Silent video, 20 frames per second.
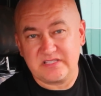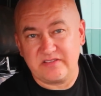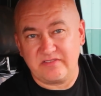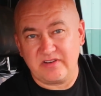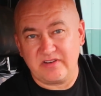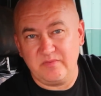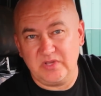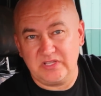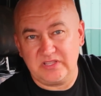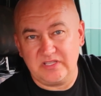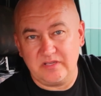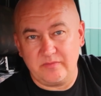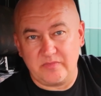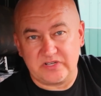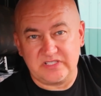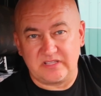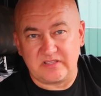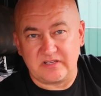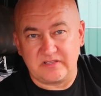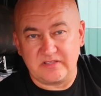Современные
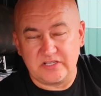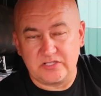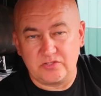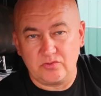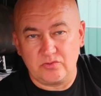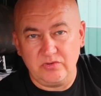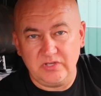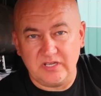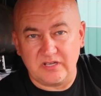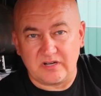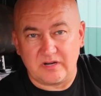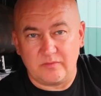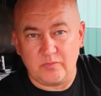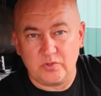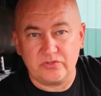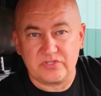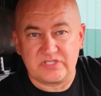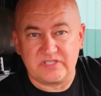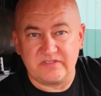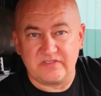амортизаторные стойки
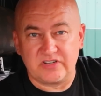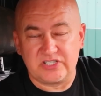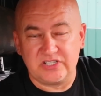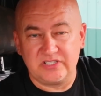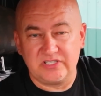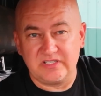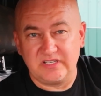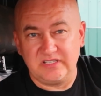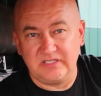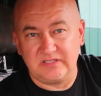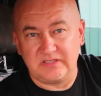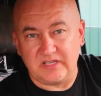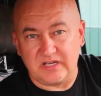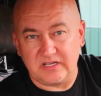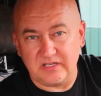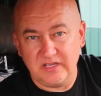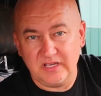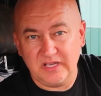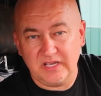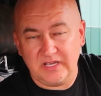работают совершенно не
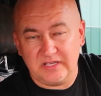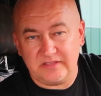так.